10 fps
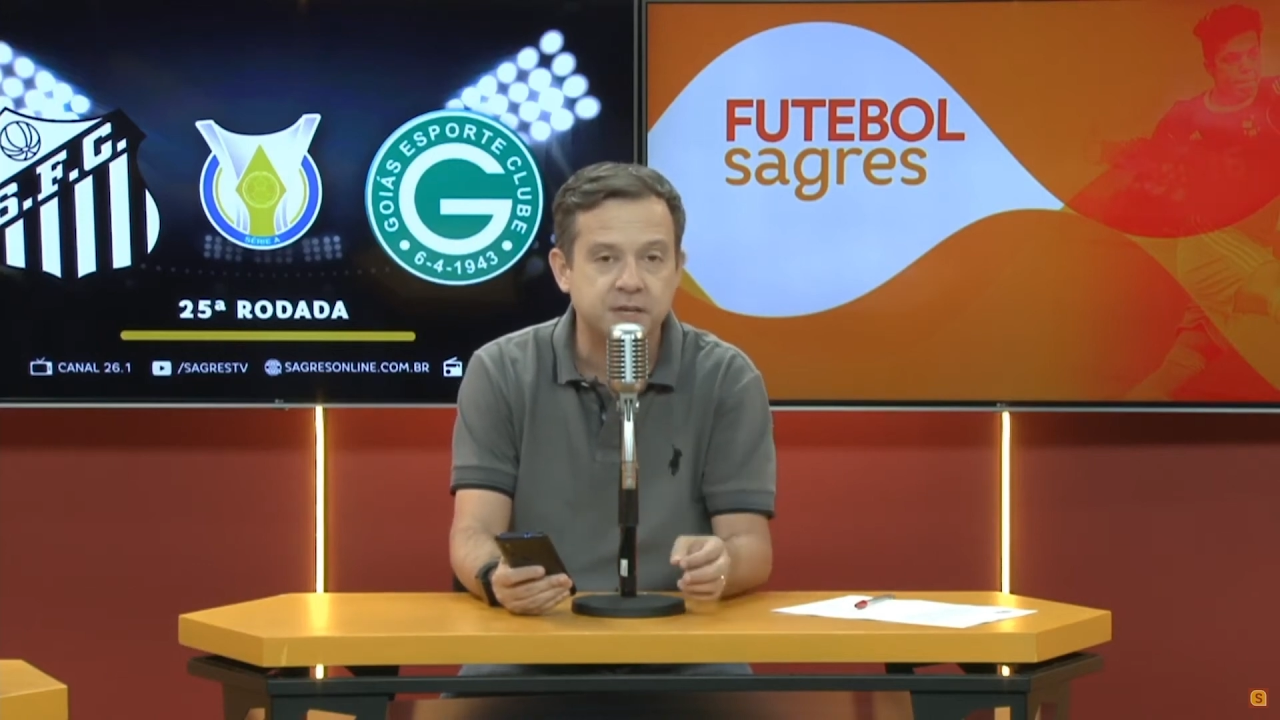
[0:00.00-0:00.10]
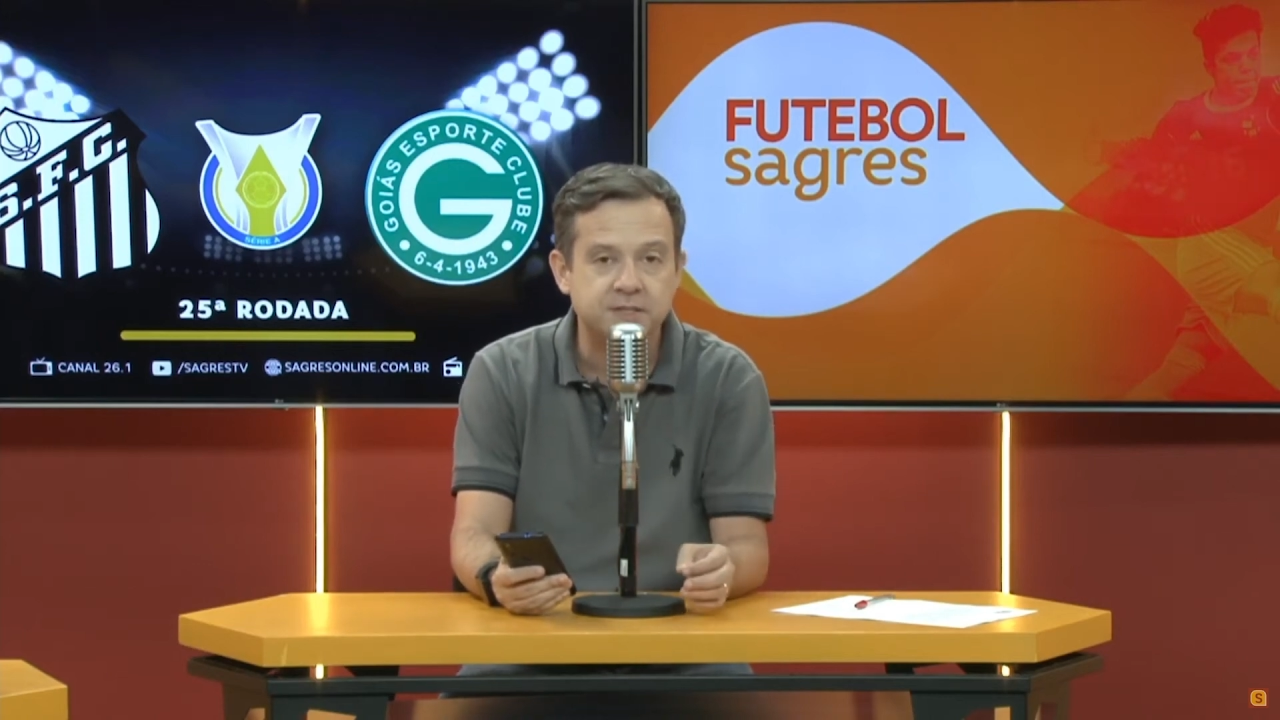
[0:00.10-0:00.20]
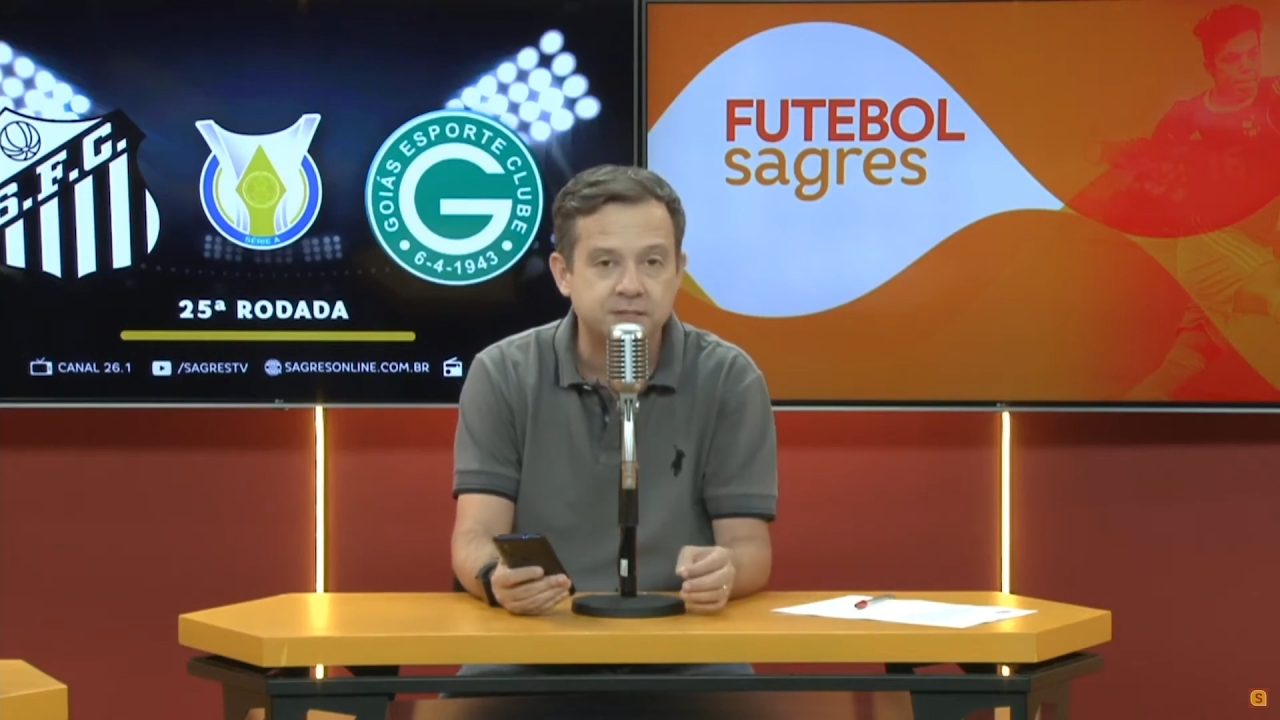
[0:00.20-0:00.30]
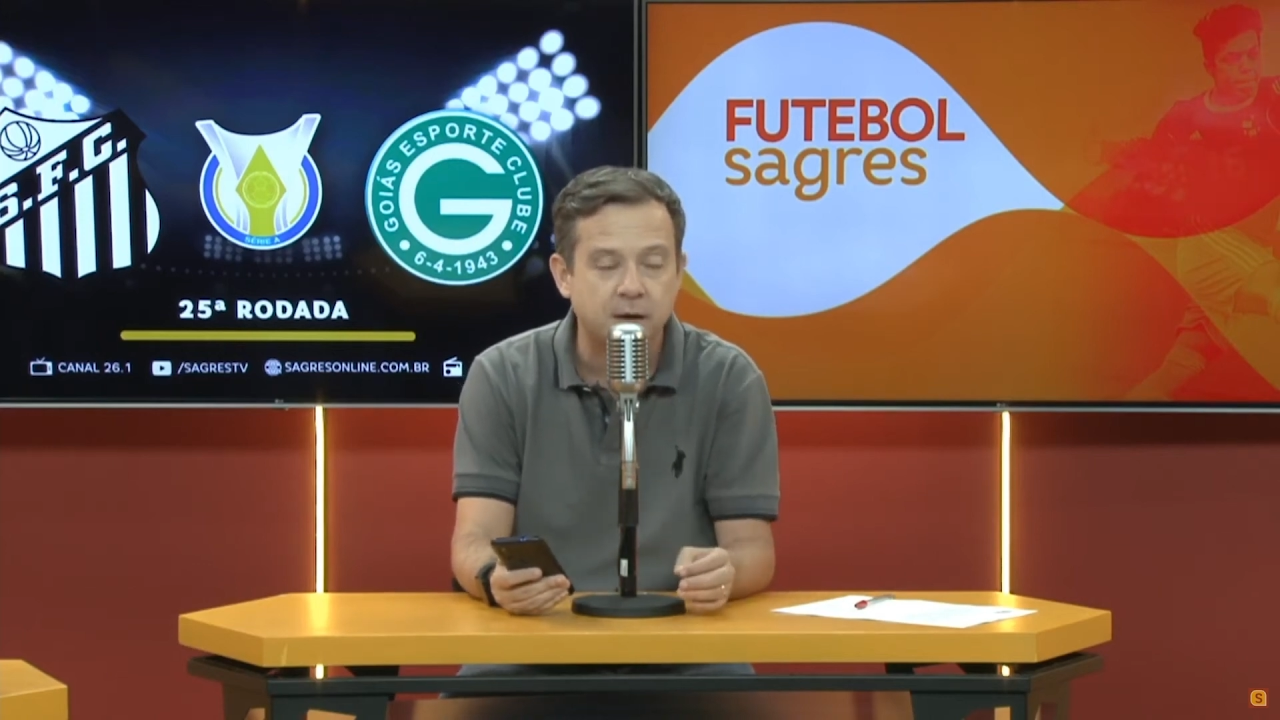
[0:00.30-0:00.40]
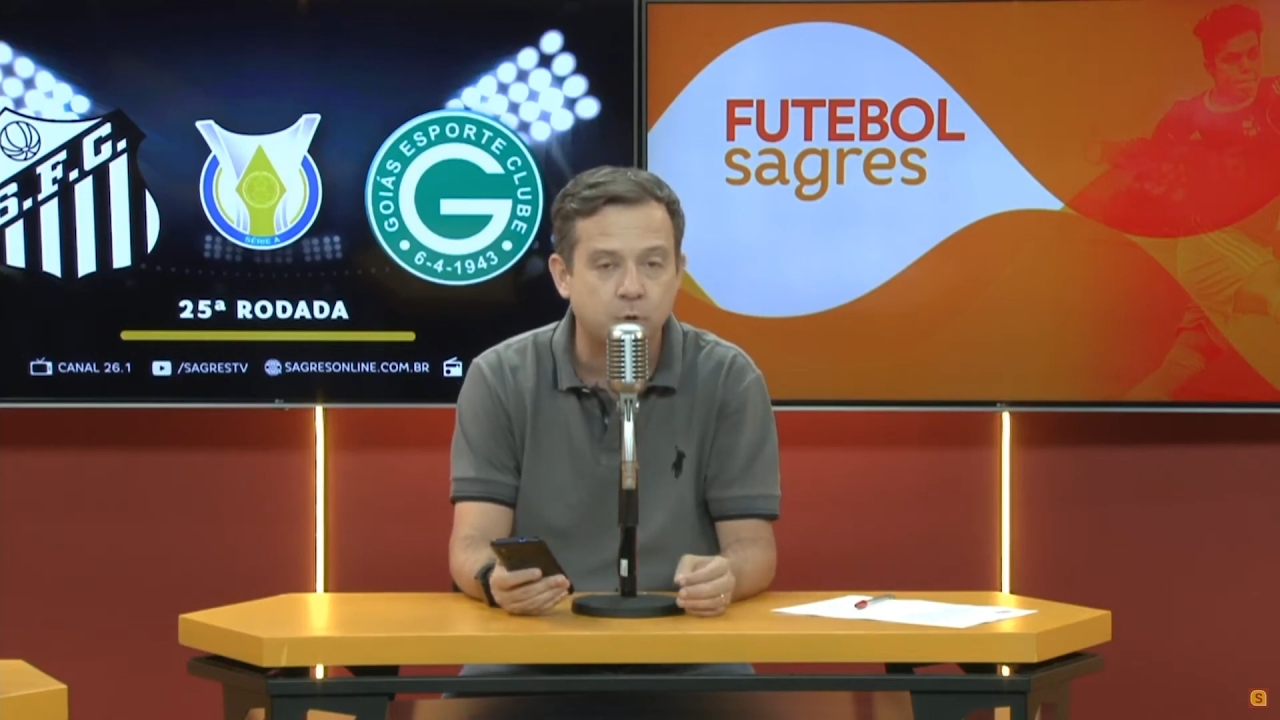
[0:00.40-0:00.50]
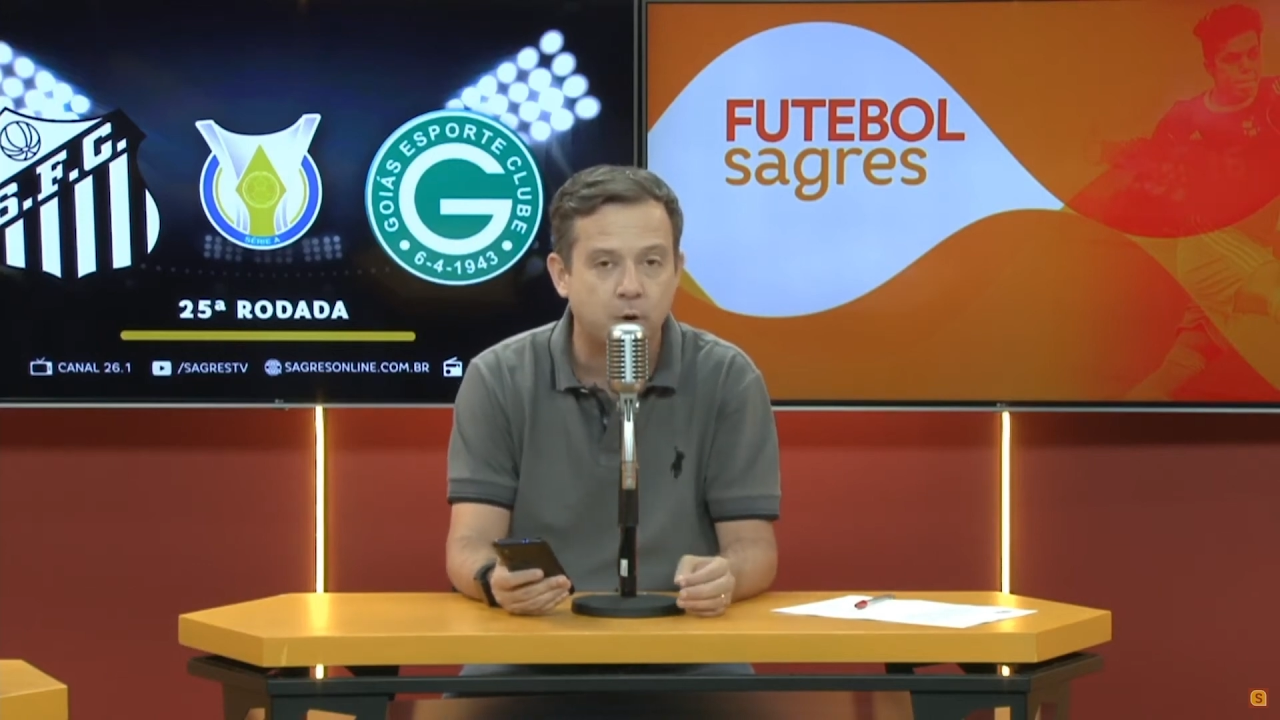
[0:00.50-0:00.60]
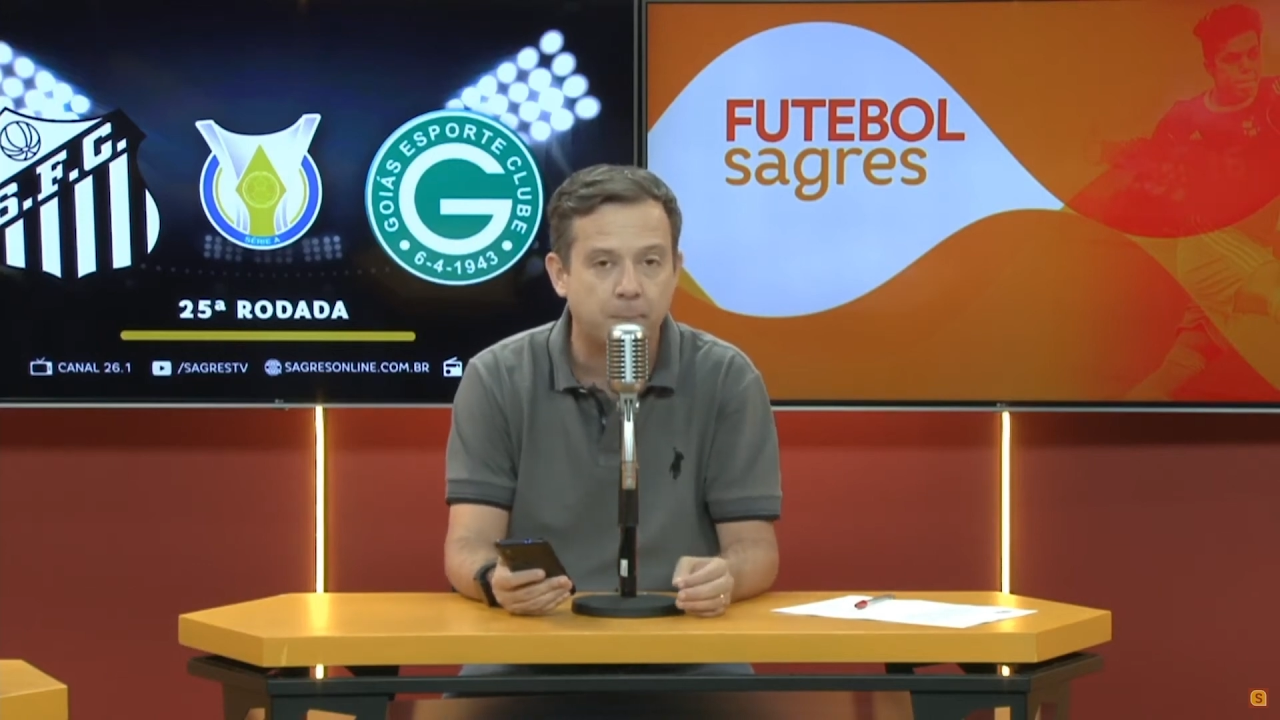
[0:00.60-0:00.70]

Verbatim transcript: destacou